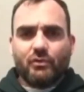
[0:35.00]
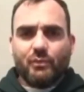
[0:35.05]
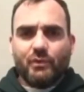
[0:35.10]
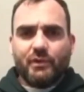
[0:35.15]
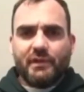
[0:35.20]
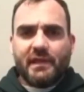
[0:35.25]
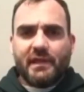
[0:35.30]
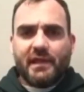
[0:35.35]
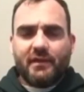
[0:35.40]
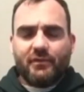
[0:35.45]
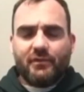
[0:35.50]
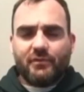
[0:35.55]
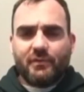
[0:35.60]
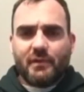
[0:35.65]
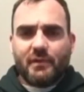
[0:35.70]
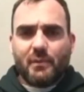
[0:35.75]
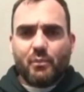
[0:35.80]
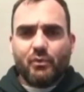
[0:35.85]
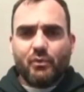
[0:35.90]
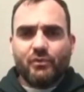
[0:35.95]

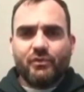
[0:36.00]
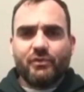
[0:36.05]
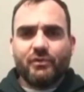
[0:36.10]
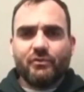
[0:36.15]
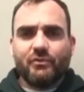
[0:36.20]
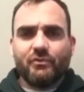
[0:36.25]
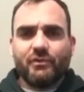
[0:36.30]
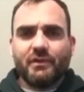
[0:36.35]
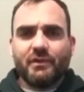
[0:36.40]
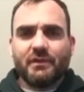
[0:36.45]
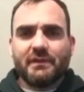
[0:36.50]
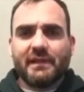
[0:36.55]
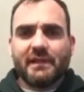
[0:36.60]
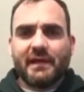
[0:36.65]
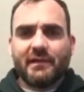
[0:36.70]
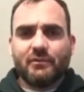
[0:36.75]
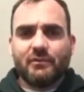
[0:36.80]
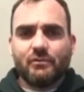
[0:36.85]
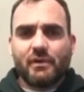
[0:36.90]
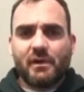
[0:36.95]
2010, a posição
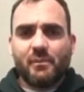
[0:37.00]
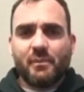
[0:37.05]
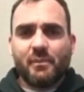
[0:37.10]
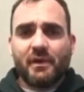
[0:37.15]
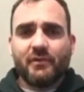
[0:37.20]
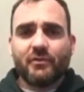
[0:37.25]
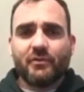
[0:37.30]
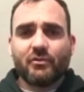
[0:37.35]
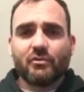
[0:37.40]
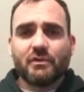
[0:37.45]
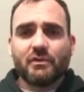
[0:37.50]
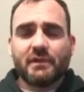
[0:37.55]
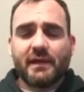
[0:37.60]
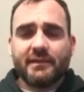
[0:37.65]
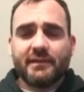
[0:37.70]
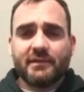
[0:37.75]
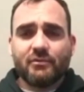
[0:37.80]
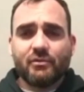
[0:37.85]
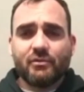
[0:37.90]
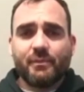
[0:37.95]
sentado é a mais
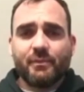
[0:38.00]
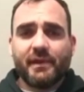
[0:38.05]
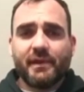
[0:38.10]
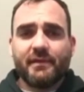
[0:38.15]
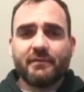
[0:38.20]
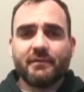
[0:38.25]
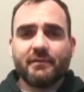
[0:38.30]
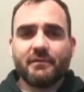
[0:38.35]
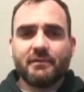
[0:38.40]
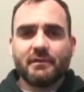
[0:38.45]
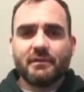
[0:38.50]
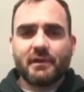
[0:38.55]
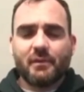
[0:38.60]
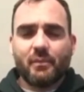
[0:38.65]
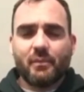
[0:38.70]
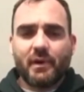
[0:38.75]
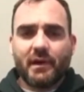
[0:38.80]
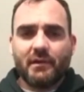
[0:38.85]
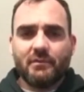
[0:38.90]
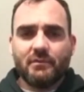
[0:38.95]
adotada no ambiente de
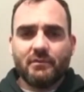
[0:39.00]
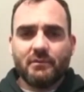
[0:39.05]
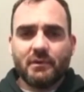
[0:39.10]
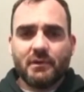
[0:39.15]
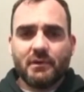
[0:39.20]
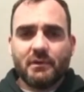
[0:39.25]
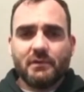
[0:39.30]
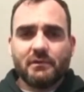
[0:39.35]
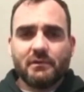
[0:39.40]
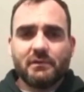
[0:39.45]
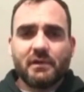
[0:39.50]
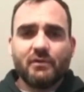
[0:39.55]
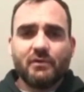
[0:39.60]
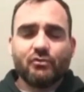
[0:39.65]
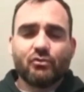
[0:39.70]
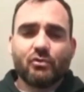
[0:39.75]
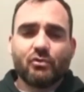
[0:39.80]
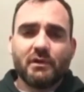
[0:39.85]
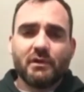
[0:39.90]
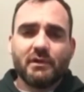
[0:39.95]
trabalho
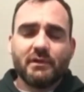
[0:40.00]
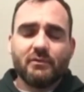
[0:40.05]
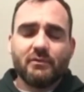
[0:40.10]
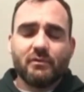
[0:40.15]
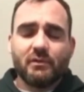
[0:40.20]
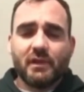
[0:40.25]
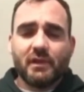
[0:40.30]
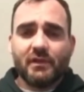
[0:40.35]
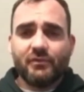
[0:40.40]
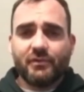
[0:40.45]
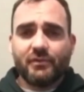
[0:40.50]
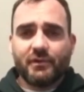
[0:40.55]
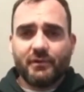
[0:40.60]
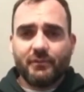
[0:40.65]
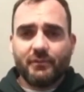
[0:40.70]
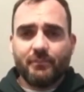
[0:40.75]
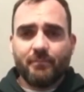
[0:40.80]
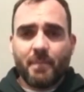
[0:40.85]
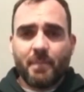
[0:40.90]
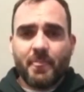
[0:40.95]
na escola e no
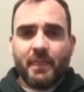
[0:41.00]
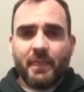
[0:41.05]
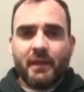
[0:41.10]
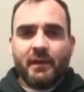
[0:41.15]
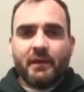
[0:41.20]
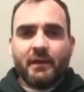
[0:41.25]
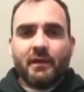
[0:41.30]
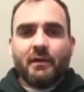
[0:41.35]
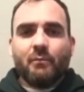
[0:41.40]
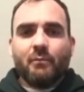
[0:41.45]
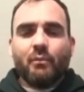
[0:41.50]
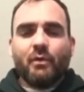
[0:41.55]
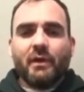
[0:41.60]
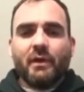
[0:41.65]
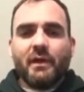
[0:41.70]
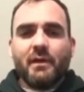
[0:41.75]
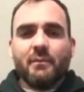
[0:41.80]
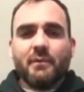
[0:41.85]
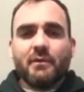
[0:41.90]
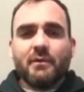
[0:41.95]
lazer.
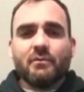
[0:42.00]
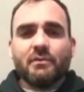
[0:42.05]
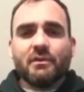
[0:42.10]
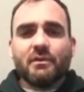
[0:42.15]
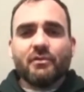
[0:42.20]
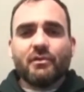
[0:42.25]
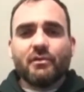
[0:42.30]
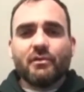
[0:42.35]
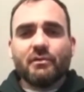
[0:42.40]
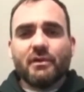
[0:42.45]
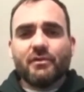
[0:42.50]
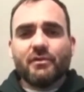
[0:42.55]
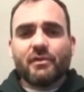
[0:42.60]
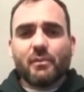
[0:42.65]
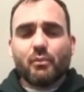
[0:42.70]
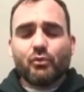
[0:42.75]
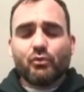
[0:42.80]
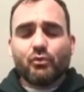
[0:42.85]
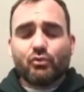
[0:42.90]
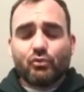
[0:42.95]
Porém, a manutenção
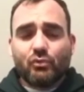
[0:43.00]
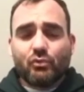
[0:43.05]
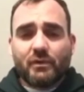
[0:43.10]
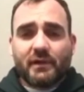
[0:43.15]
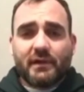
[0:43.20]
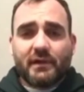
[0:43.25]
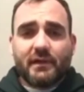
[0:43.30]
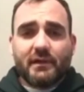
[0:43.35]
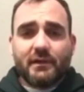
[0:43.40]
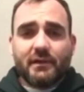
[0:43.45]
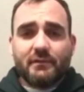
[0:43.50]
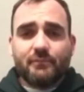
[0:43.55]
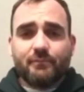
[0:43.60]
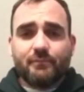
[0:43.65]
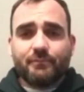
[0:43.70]
desta postura